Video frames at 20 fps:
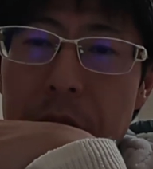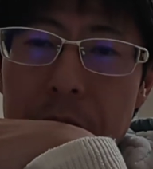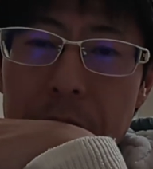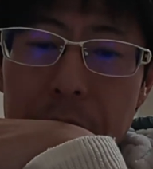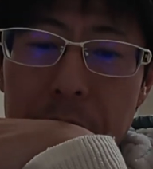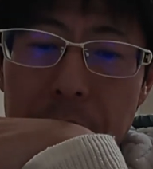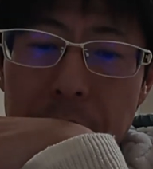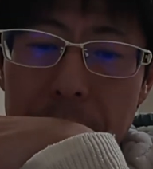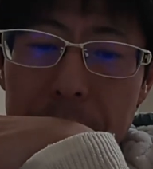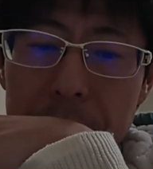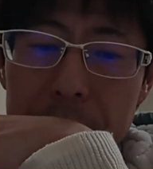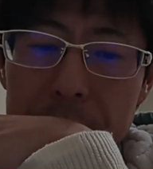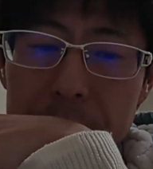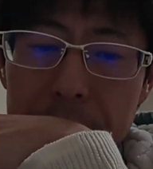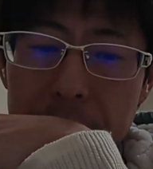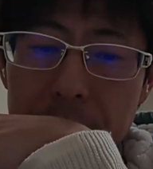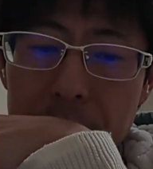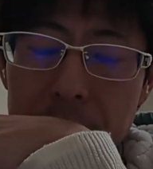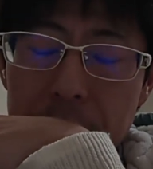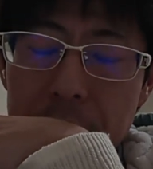この件を真面
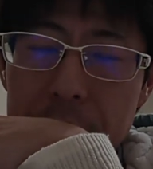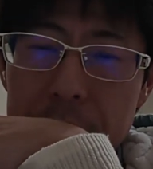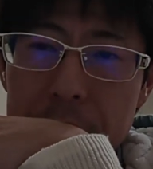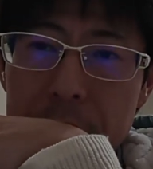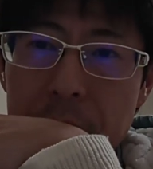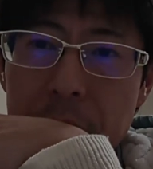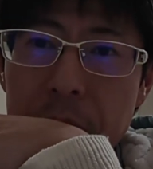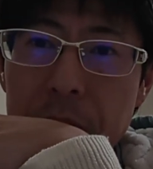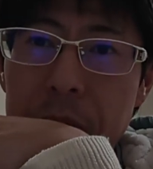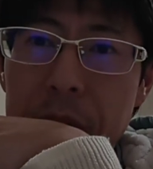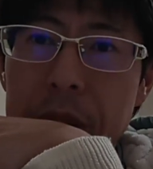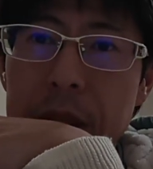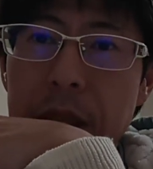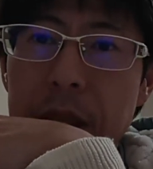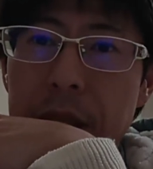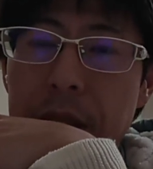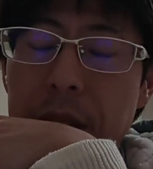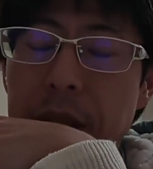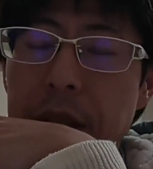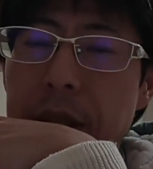目に取り扱おうとして
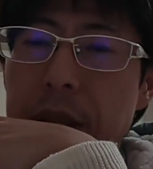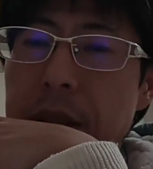いない。